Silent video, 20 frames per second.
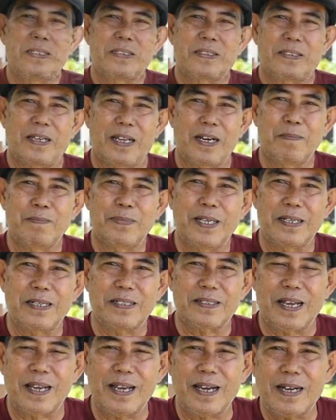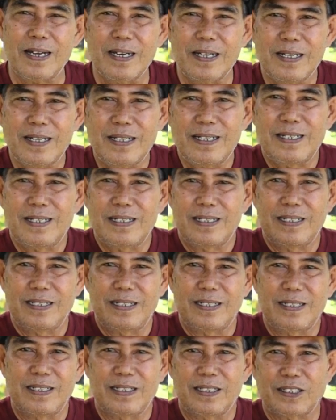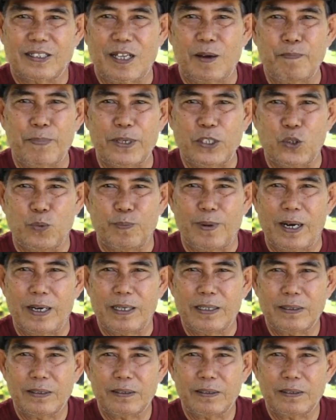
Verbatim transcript: Salam dari saya, sampai jumpa.